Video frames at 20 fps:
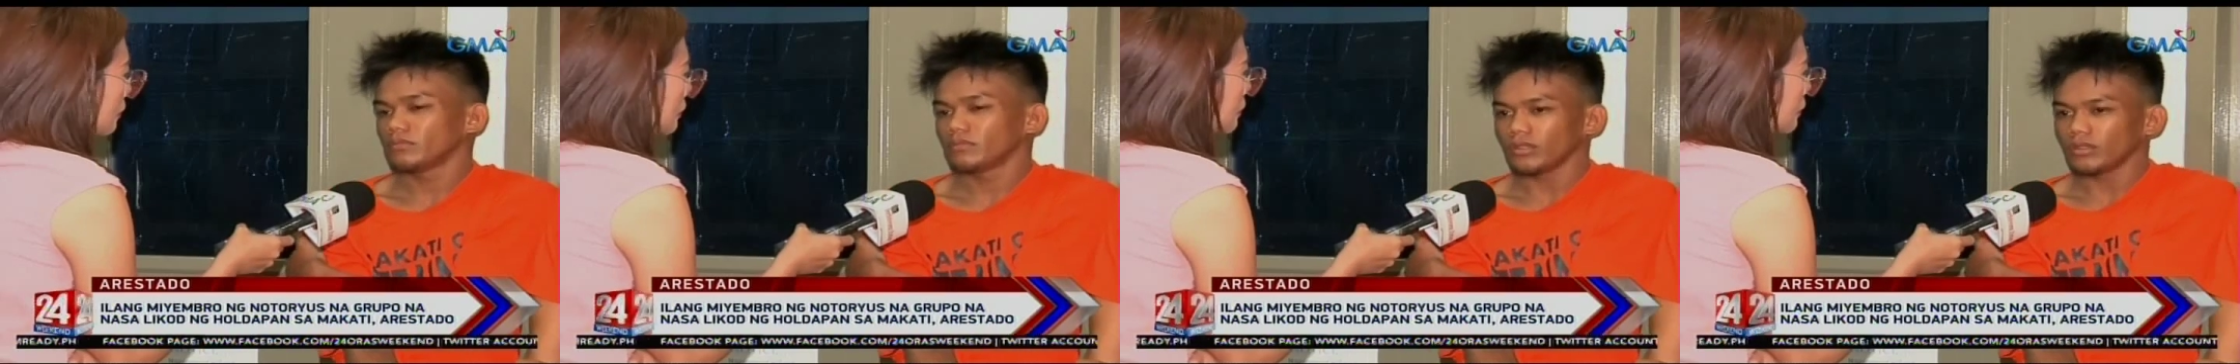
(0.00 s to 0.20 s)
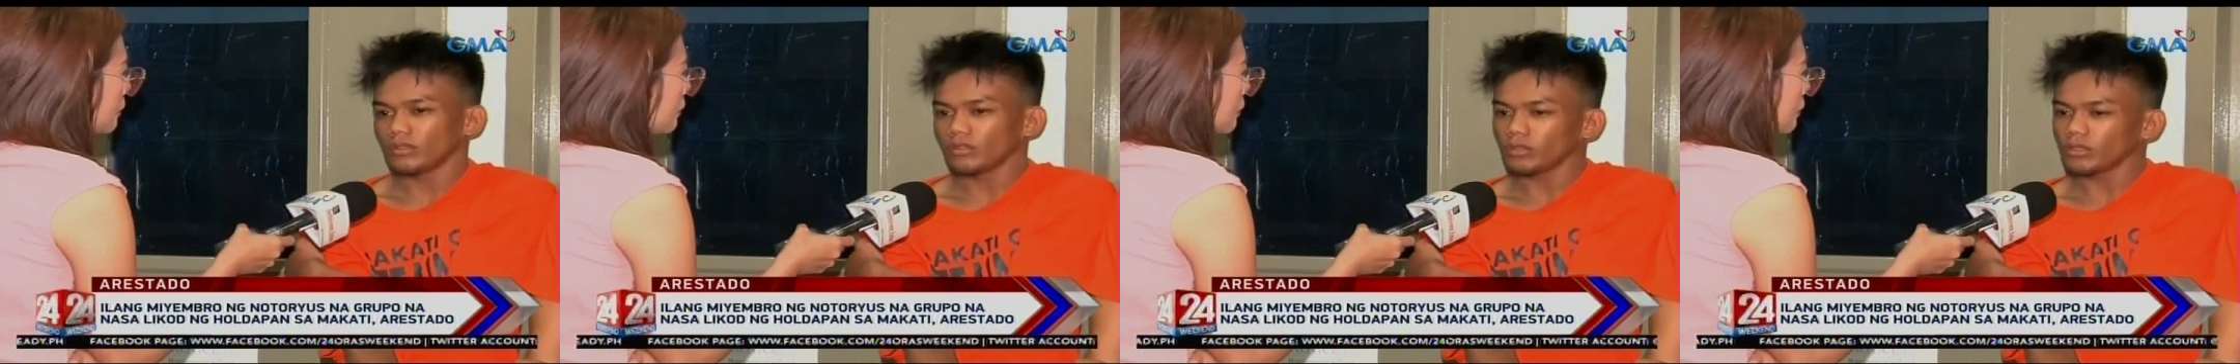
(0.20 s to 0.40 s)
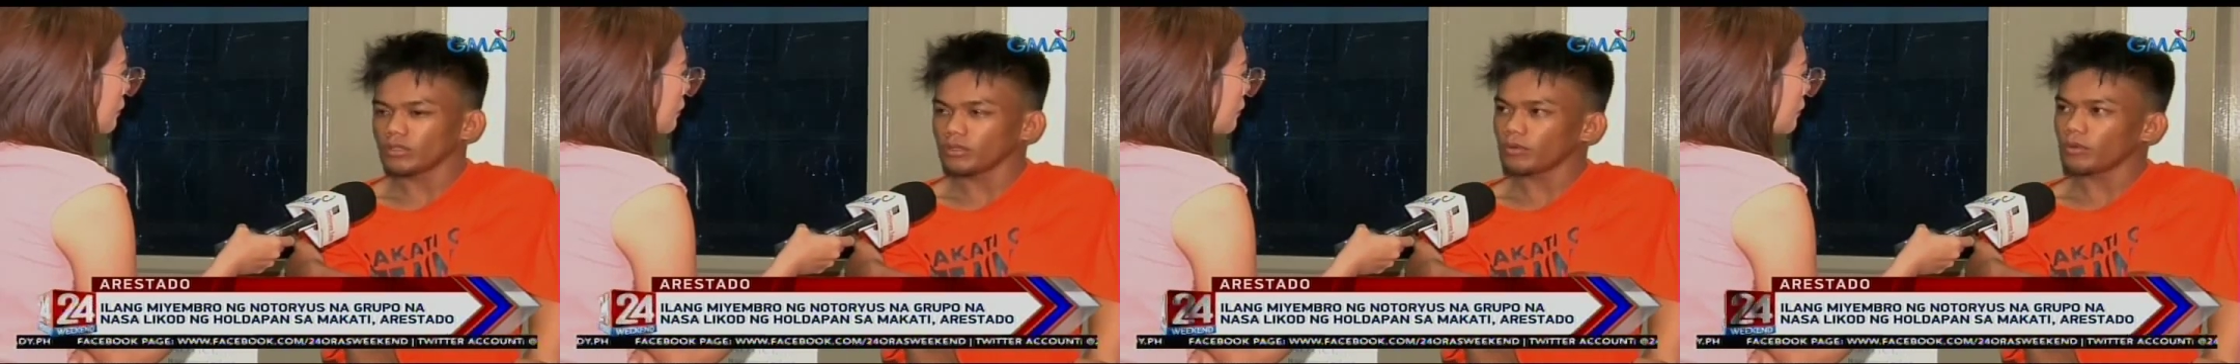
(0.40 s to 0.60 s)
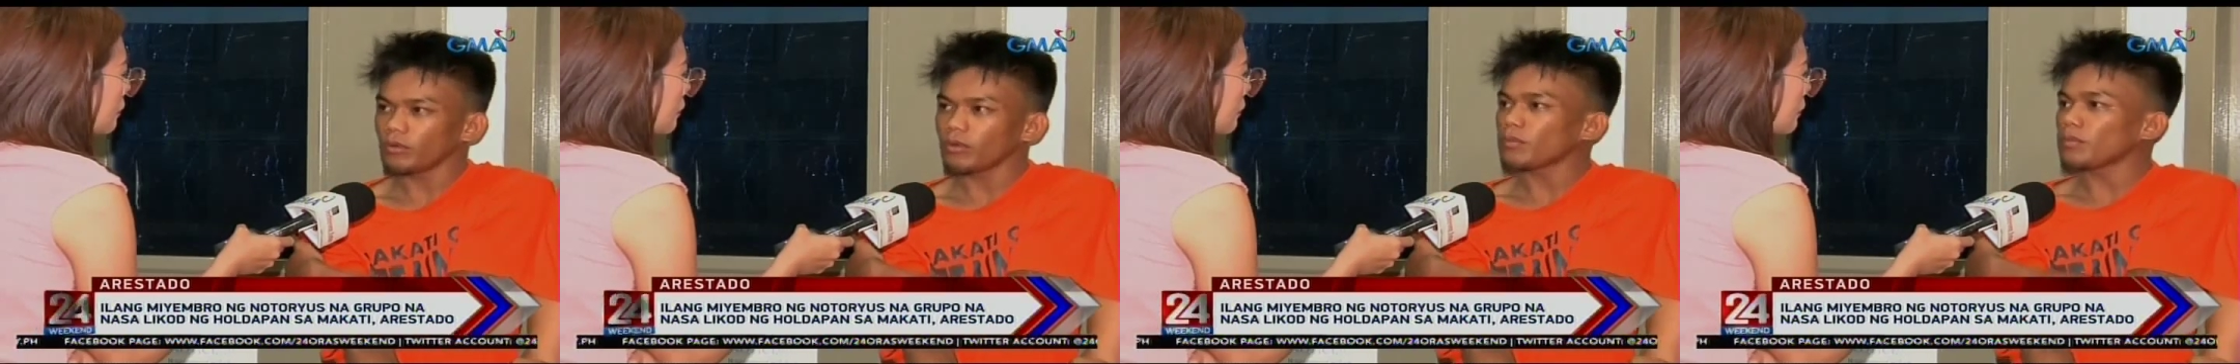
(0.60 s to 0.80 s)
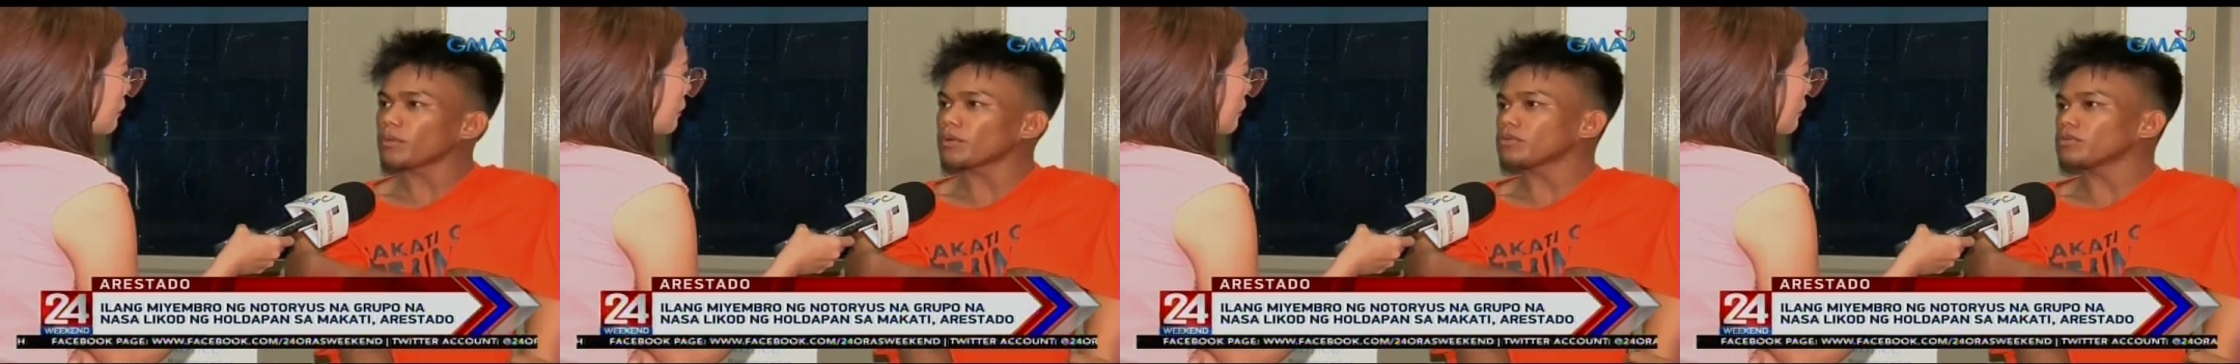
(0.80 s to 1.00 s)
Totoo, di ko
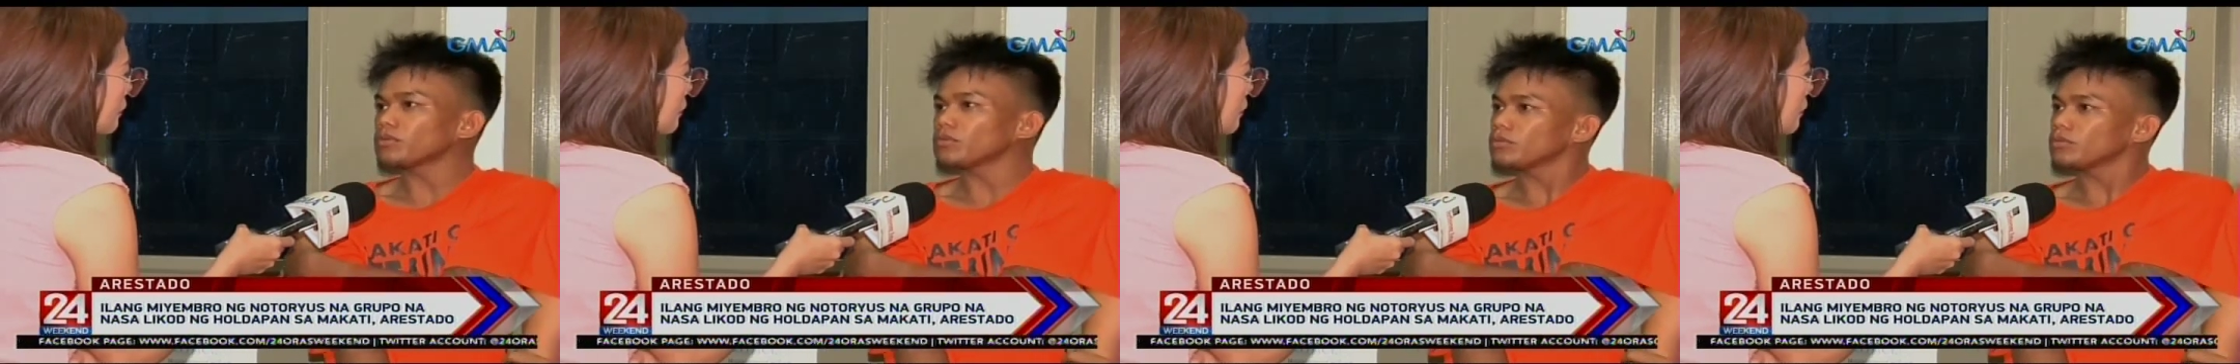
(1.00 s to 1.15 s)
marunong